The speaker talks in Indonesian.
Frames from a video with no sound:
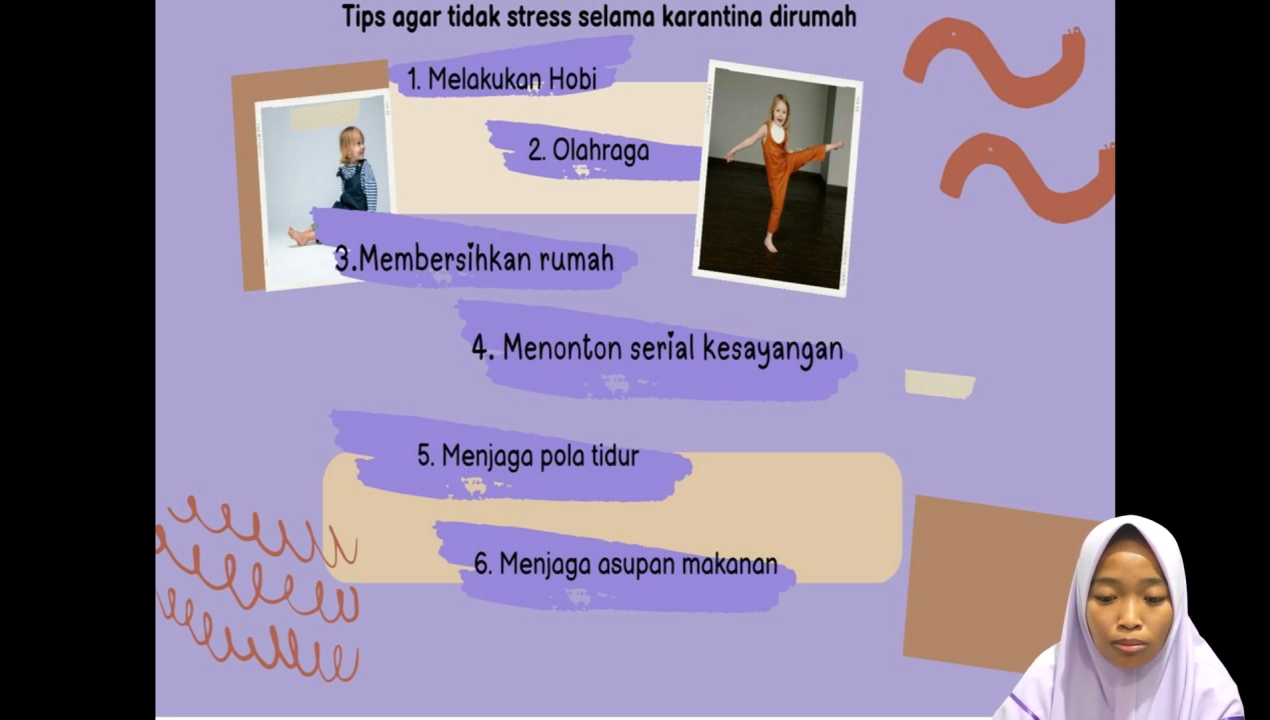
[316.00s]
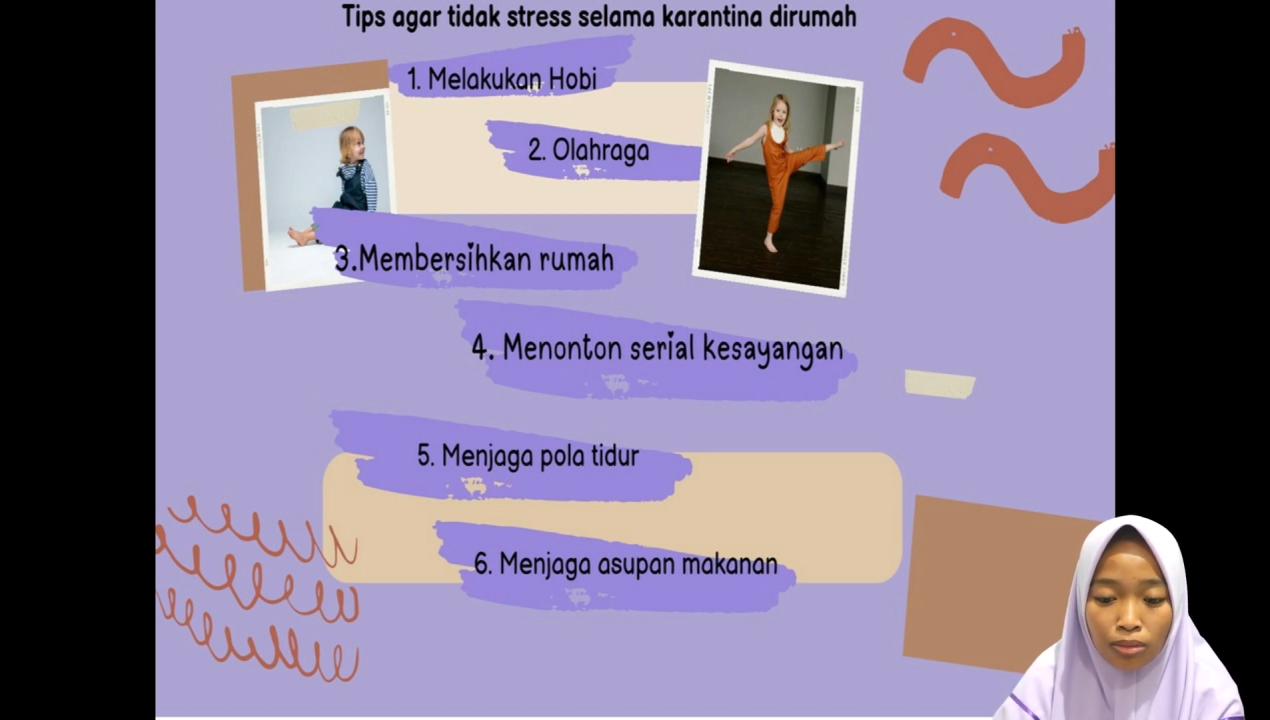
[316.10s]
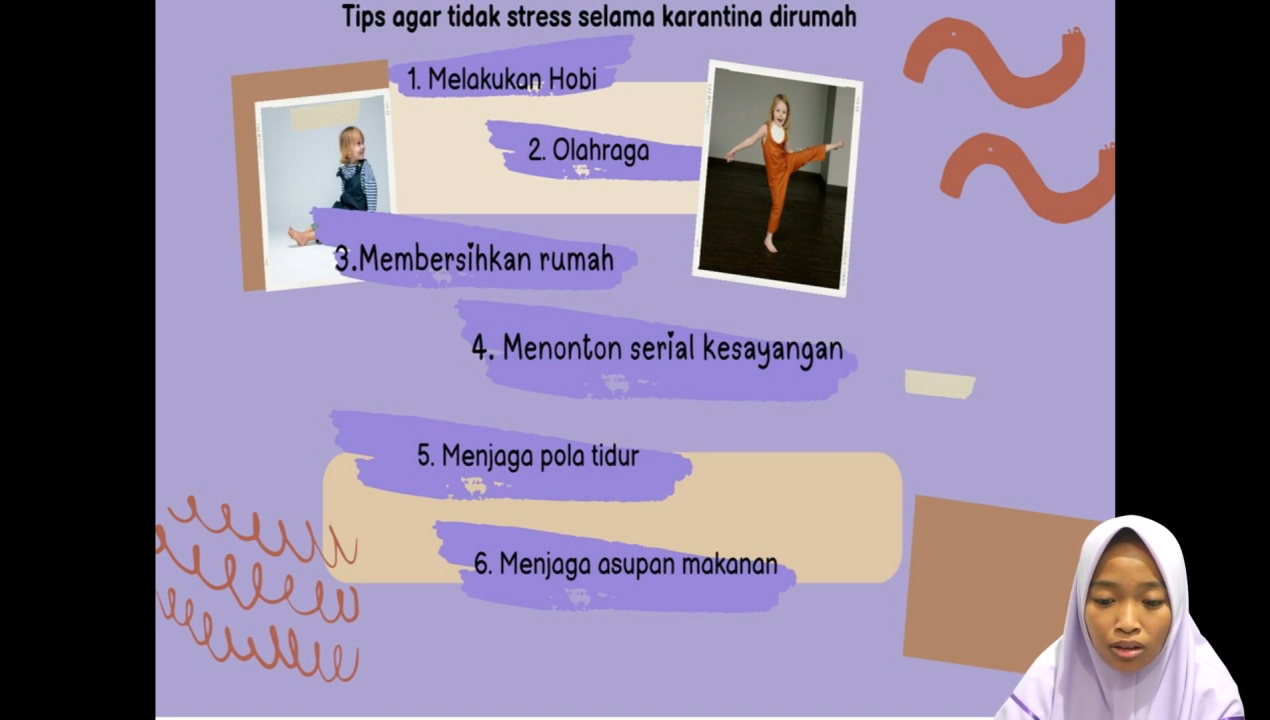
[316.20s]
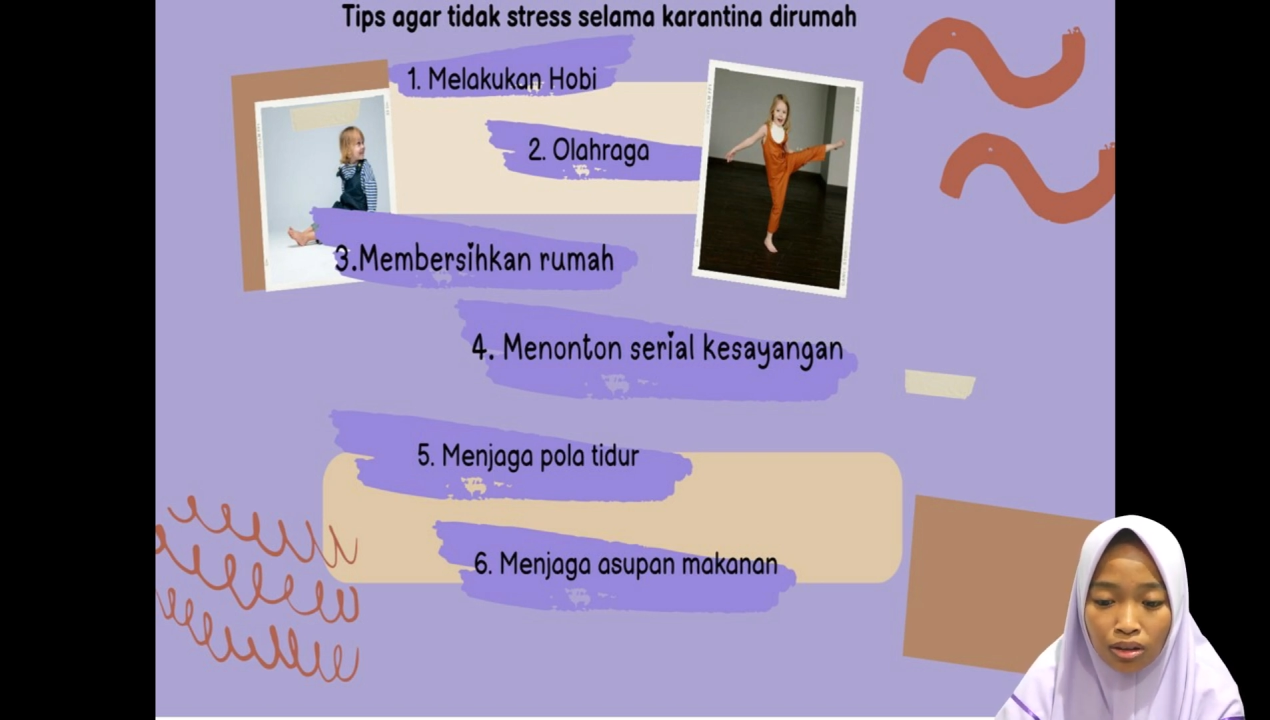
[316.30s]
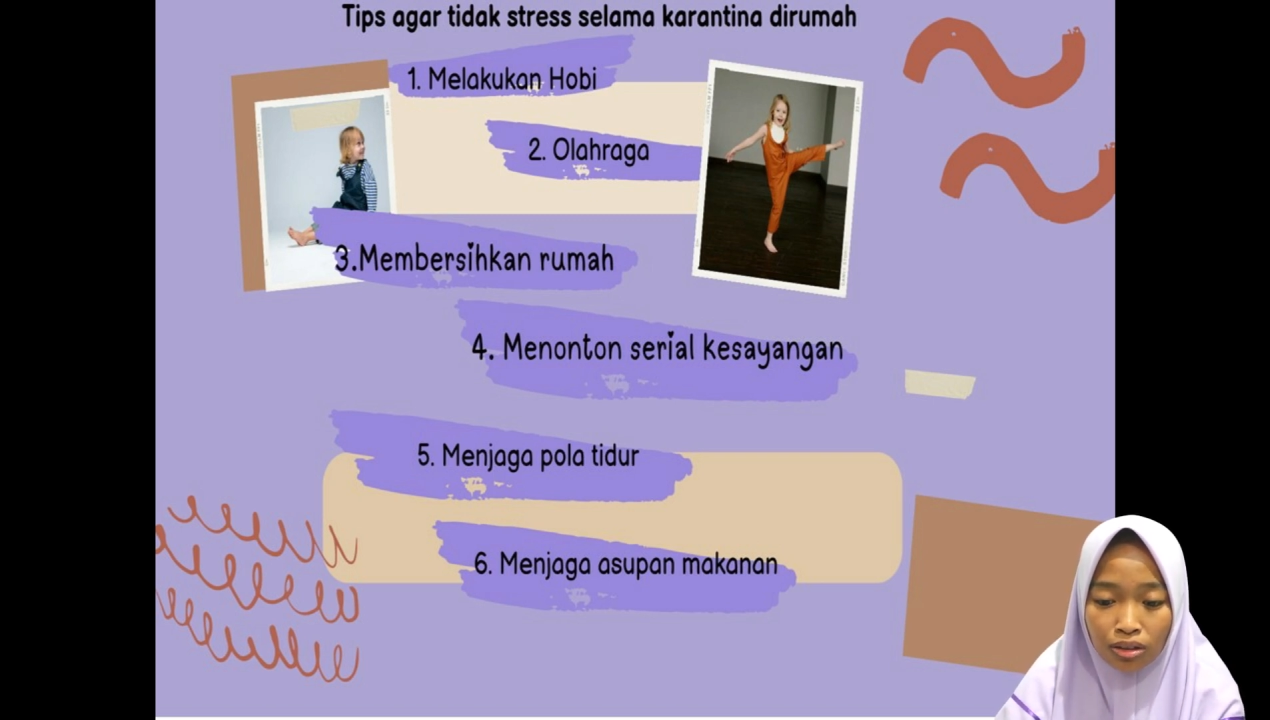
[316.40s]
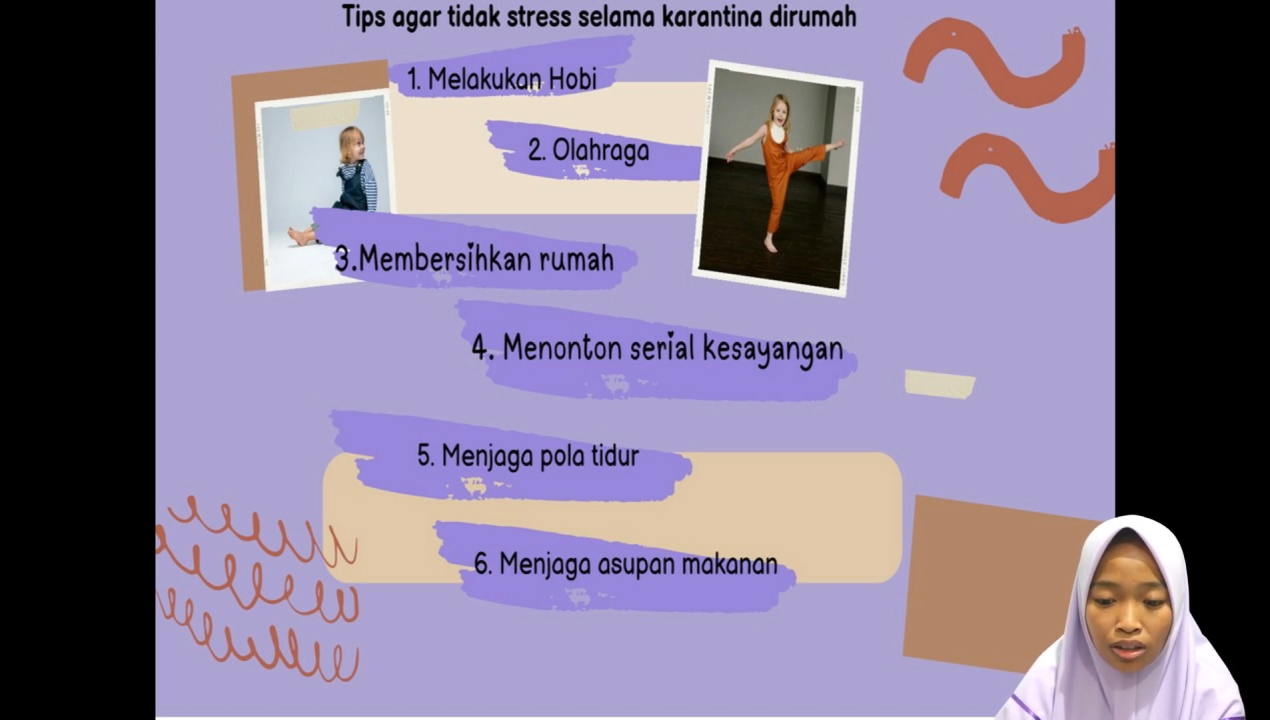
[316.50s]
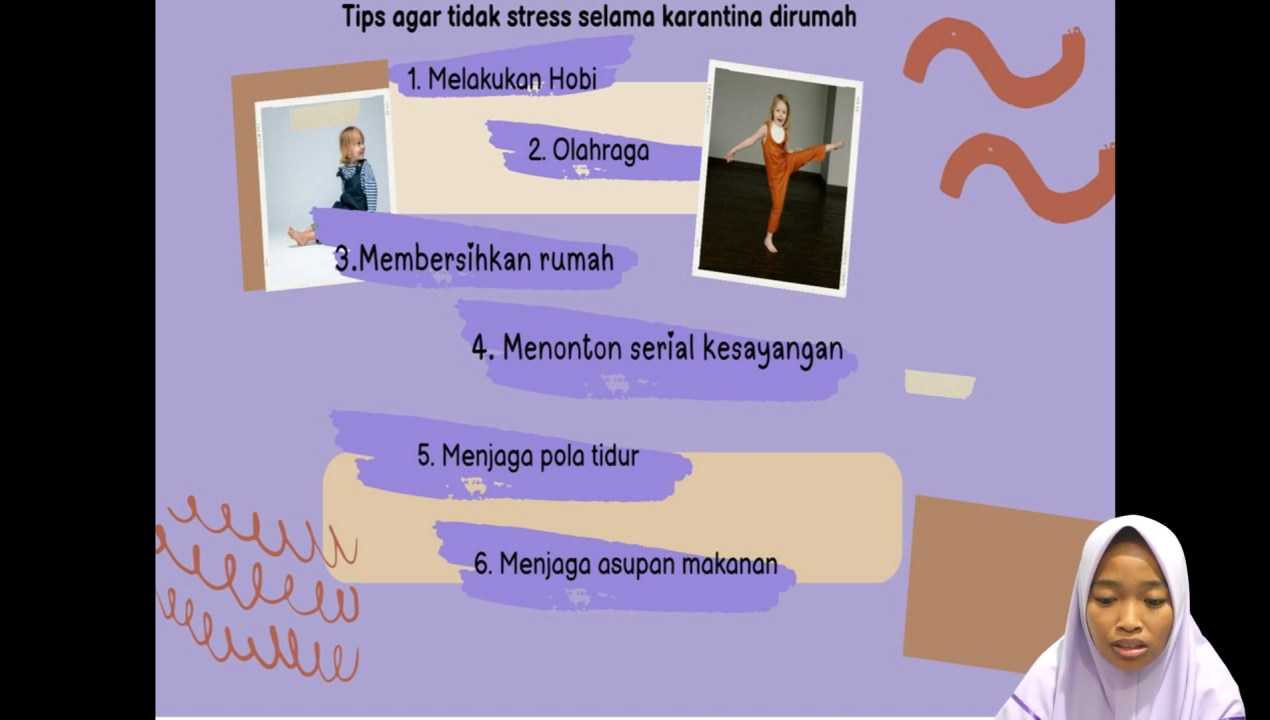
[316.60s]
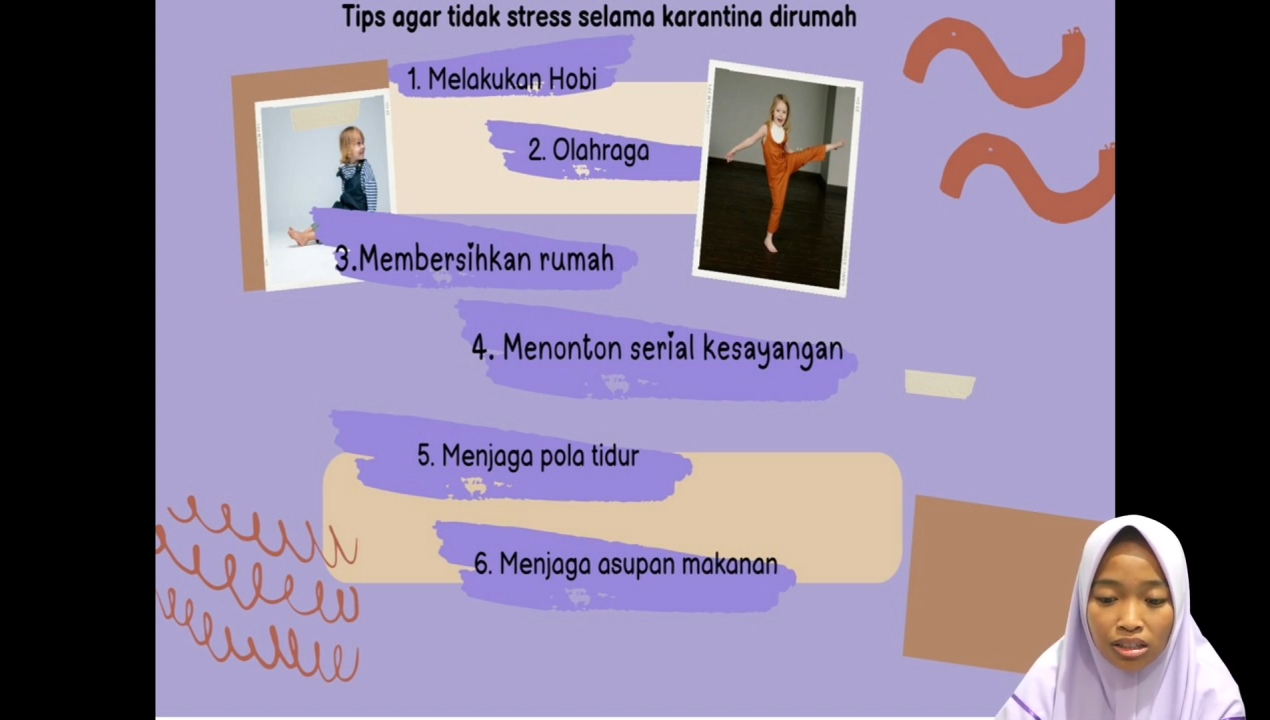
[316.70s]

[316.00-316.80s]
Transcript: menonton